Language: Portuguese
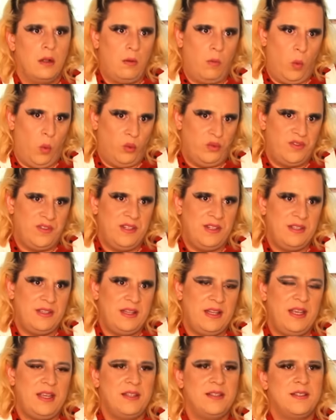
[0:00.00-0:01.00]
Com
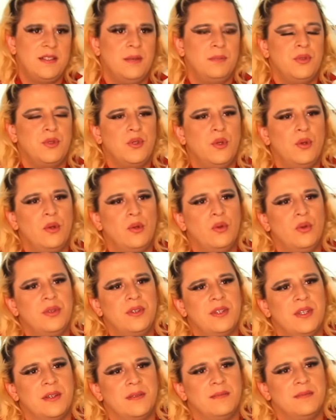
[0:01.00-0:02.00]
certeza,
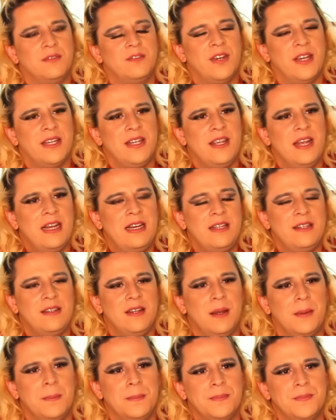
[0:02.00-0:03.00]
absoluta. Faria
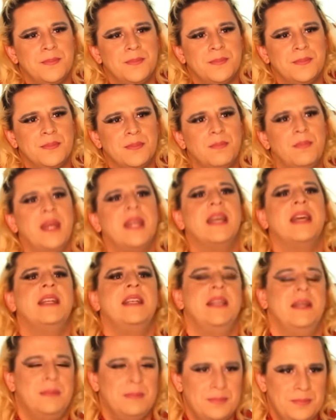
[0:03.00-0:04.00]
linda.
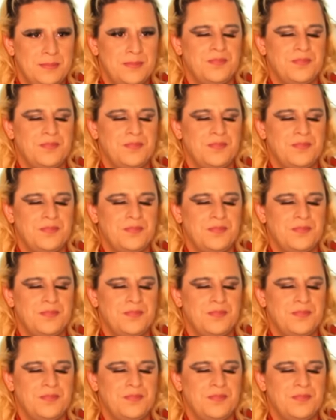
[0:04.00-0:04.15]
Pegaria.